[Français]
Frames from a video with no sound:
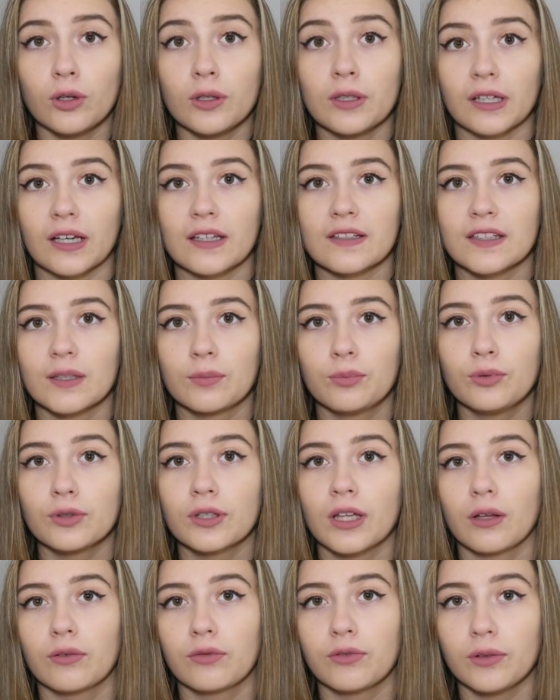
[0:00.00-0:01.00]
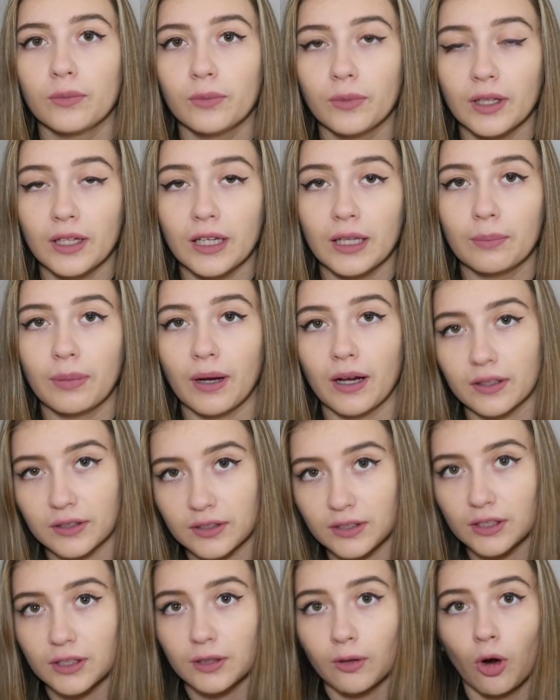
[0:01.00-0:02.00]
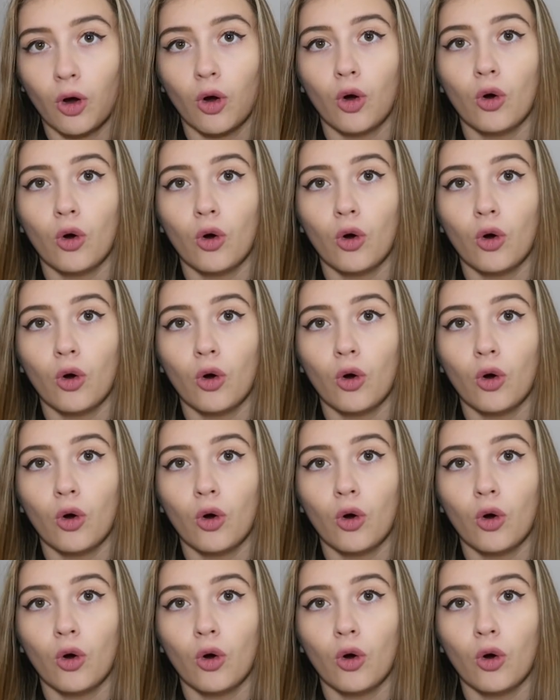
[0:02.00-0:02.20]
il restait plus qu'à filmer les parties